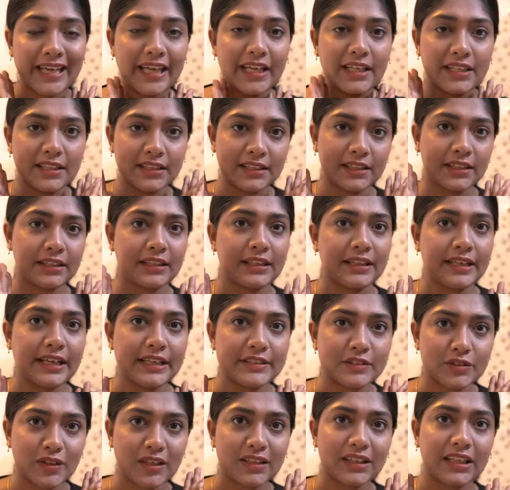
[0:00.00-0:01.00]
ஹீட் இருக்கு
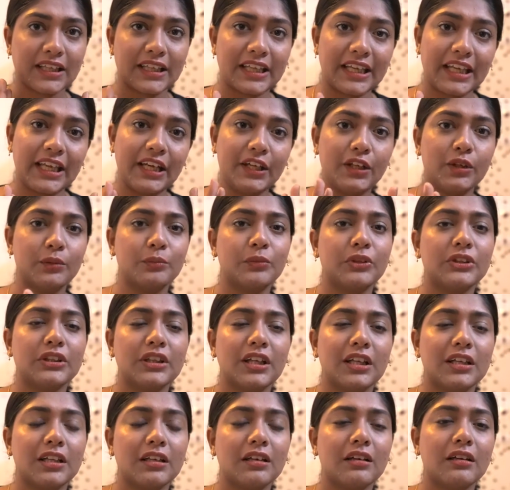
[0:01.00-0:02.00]
இல்லையா ஸோ அந்த ஹீட்டும்
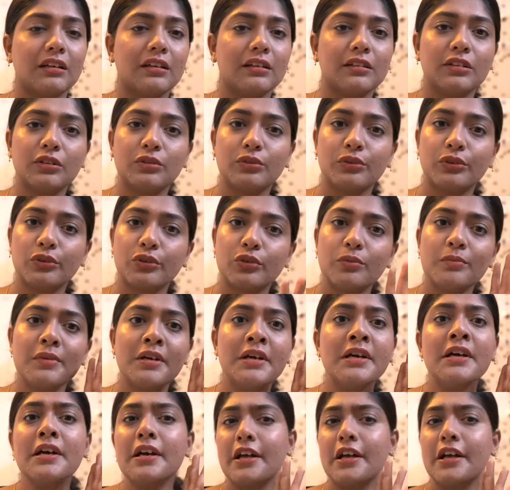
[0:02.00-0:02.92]
வந்து அதுக்கு இது கொடுக்கும்